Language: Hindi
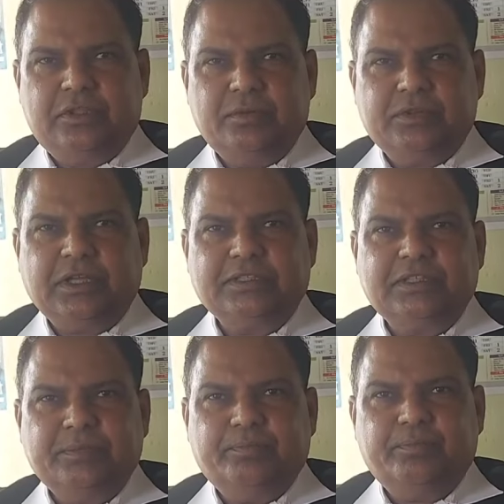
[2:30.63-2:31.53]
तीव्रता
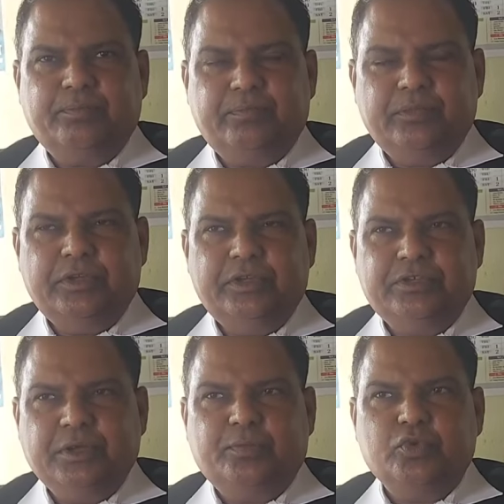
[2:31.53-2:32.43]
से
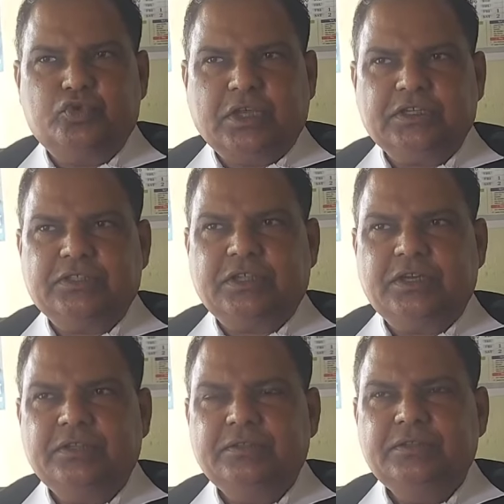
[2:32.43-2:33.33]
इनसे पूछताछ
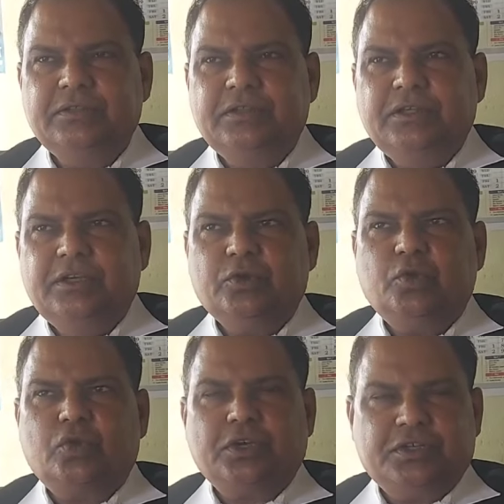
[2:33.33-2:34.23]
करे
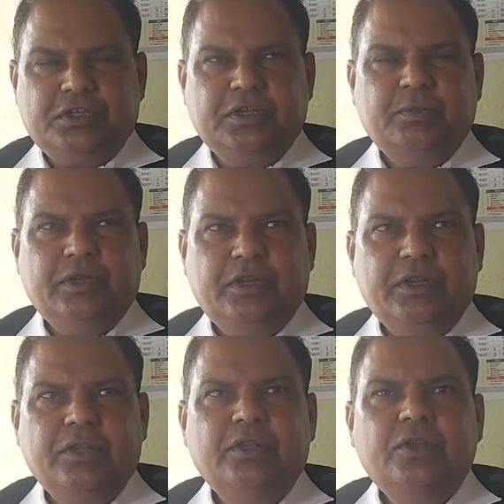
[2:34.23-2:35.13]
इनको कस्टडी में ले
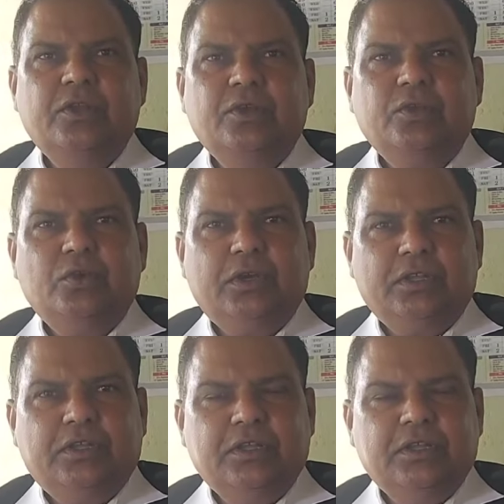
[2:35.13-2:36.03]
तो
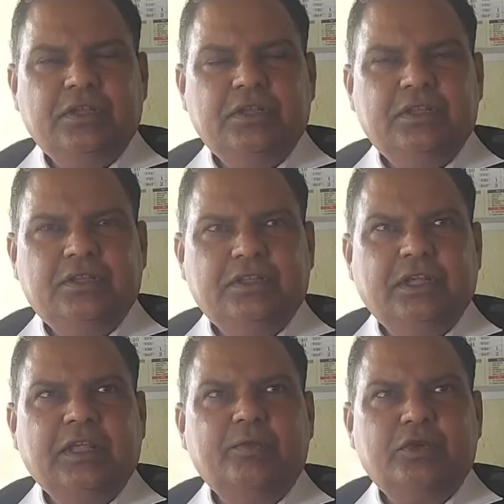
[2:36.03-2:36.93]
लड़की
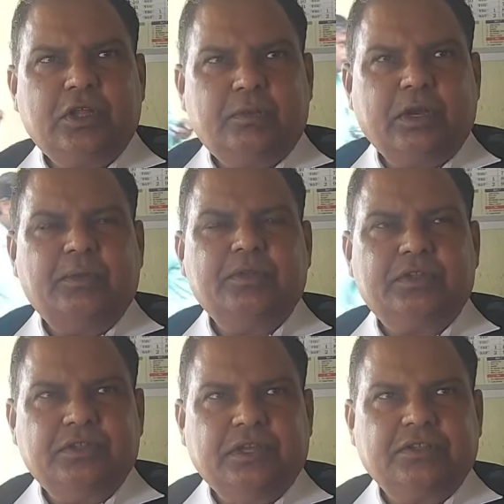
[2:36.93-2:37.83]
जिंदा या मुर्दा बरामद
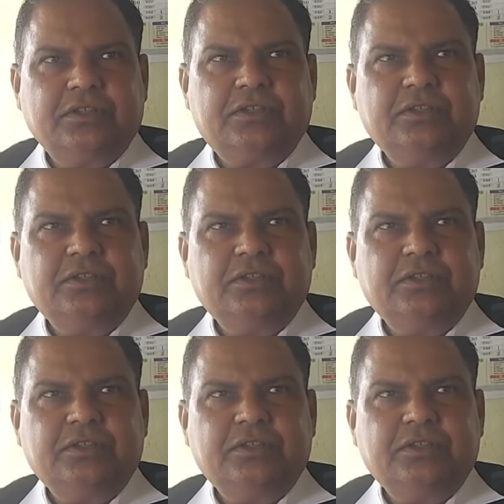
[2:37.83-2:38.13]
की जा सकती क्या